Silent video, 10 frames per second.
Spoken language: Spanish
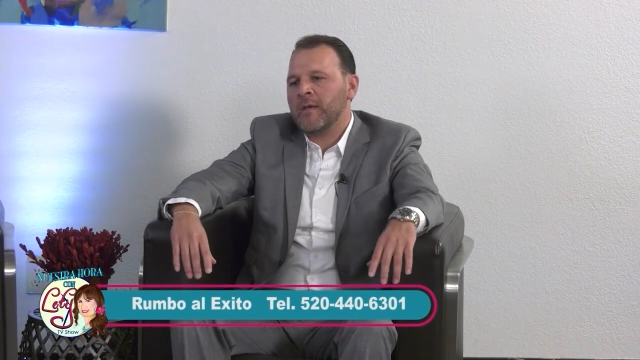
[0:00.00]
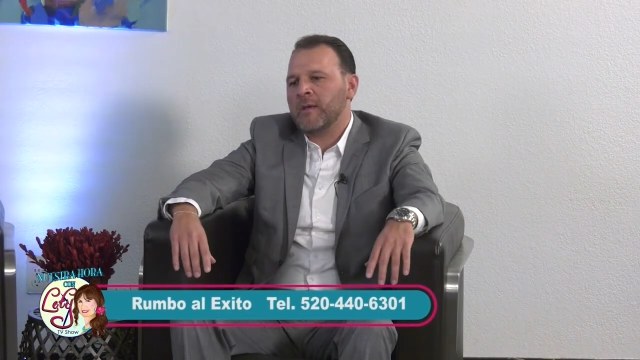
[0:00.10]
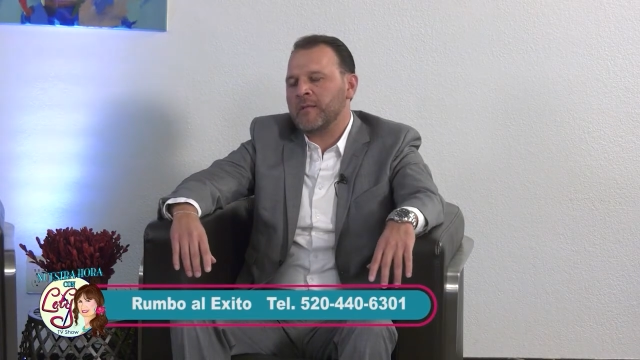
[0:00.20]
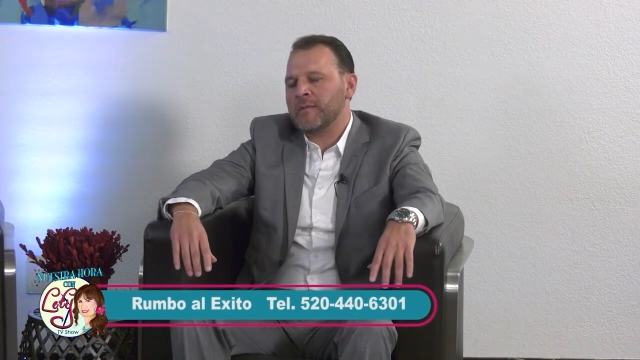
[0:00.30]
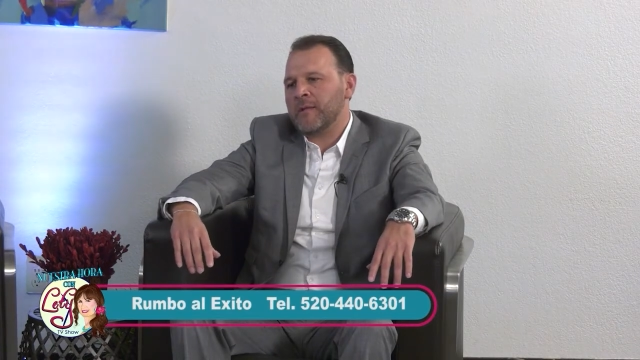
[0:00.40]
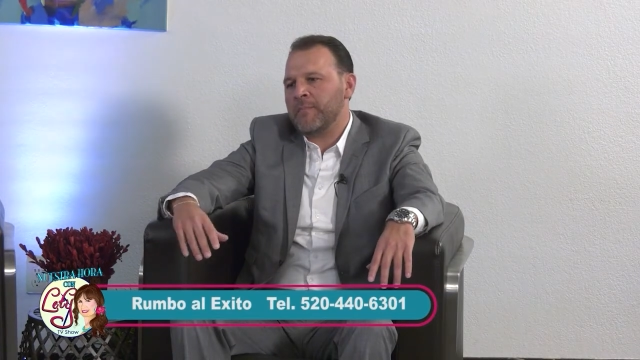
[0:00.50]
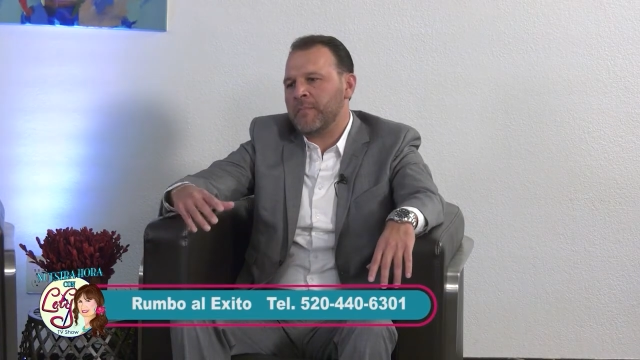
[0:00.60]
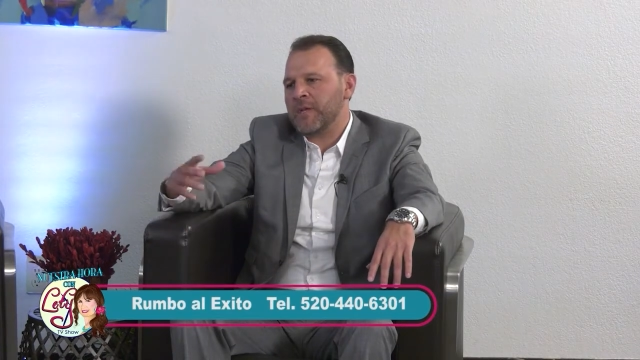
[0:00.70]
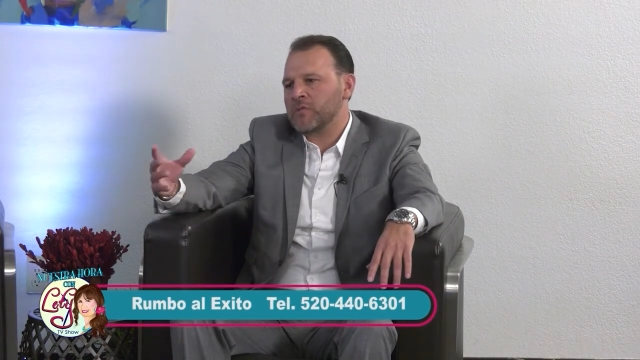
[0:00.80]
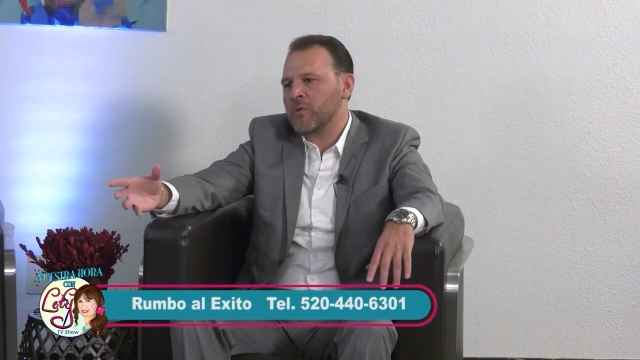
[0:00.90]
entre
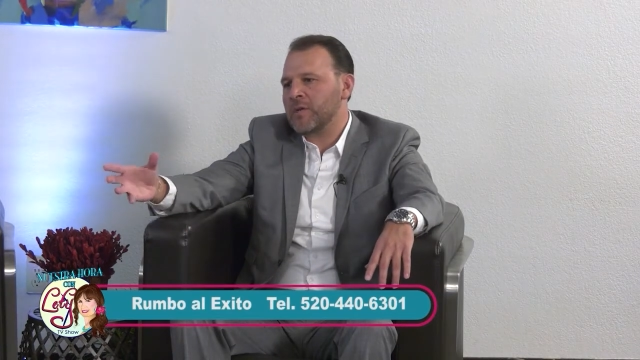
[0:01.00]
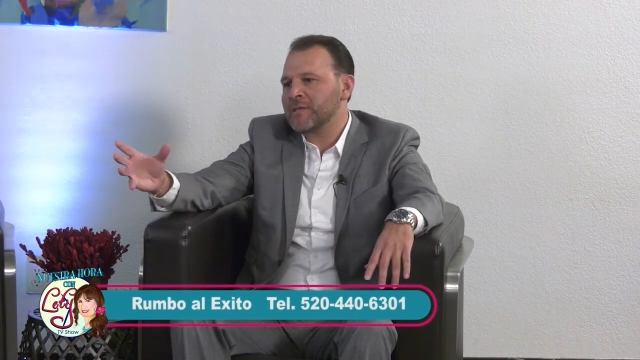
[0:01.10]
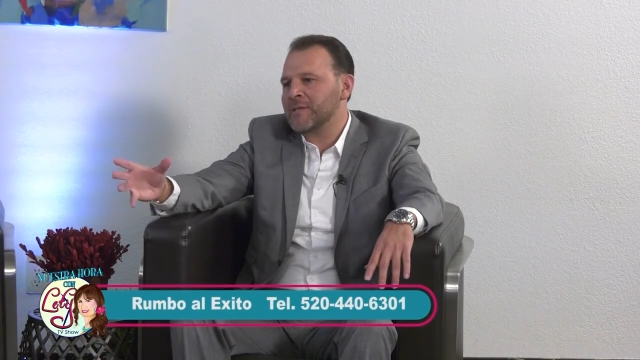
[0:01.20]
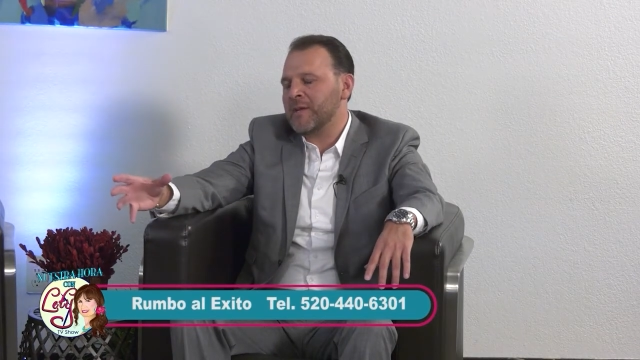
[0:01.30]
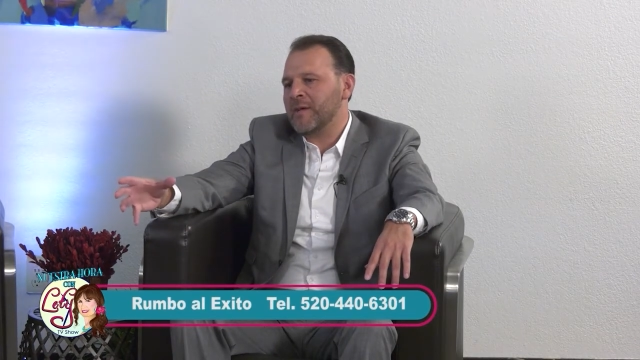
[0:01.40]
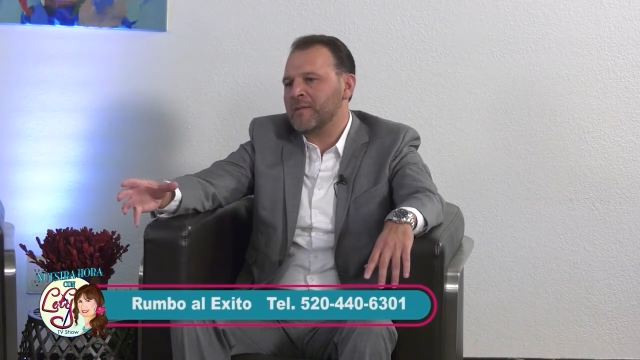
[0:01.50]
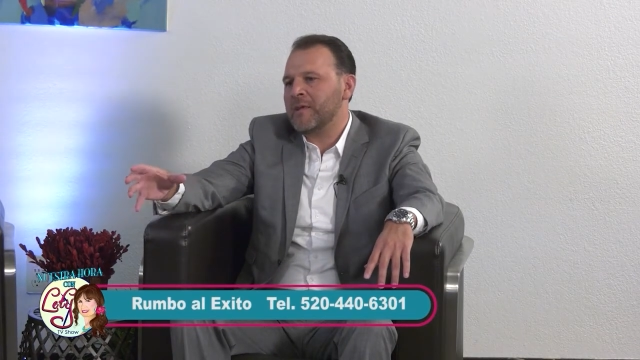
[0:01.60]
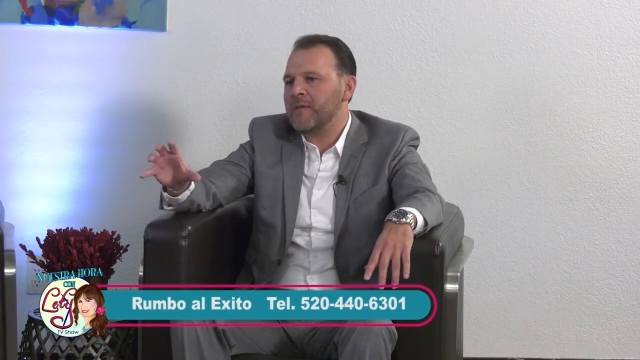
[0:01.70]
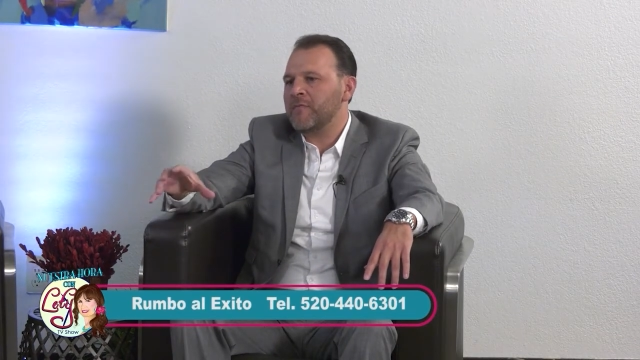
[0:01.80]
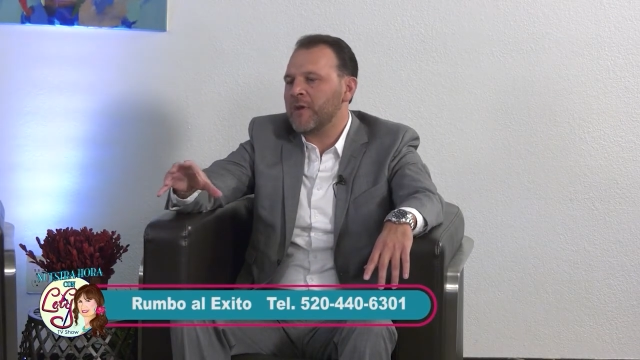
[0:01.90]
personas de,
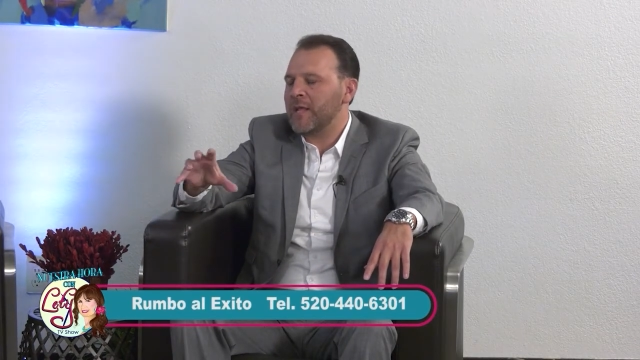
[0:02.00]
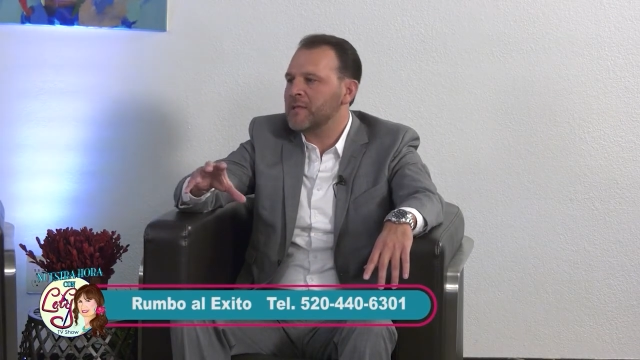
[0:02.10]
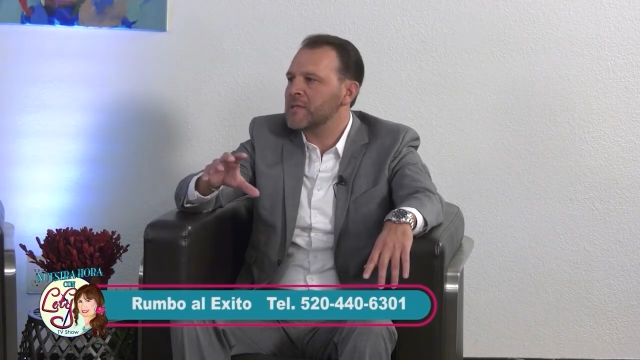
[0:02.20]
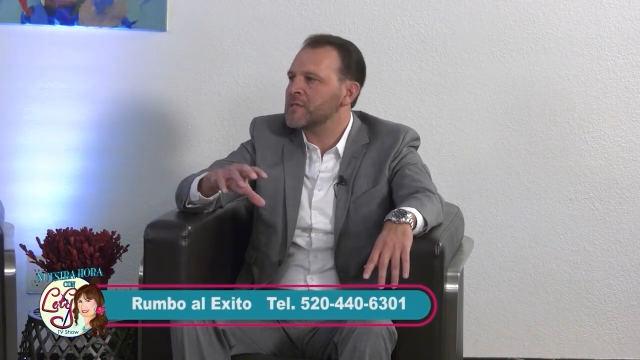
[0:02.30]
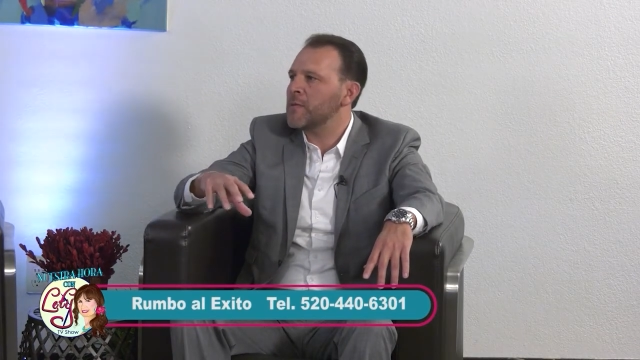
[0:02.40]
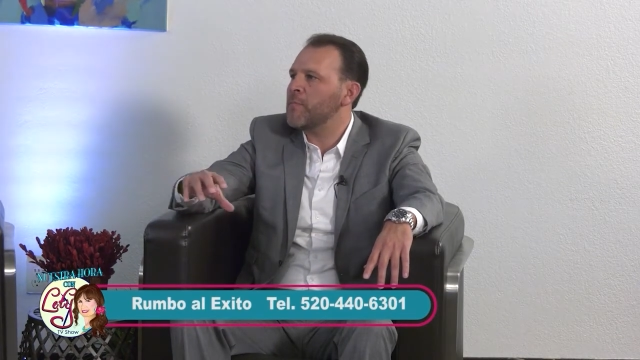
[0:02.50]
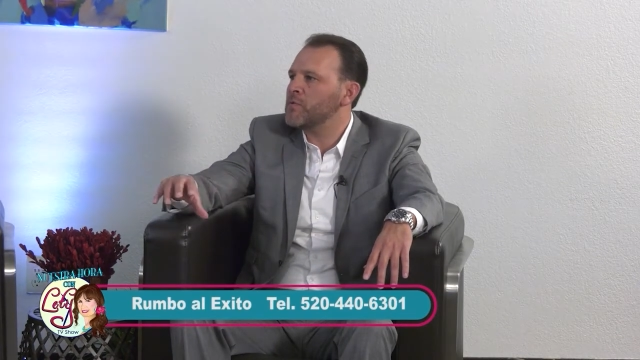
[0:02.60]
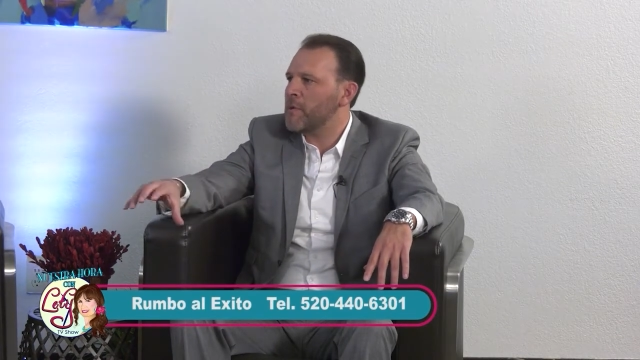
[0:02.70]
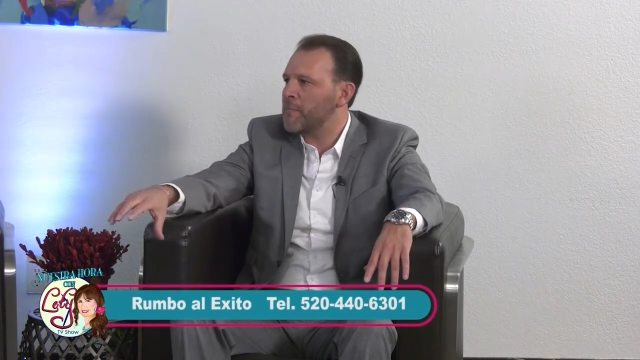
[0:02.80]
diferentes tipos de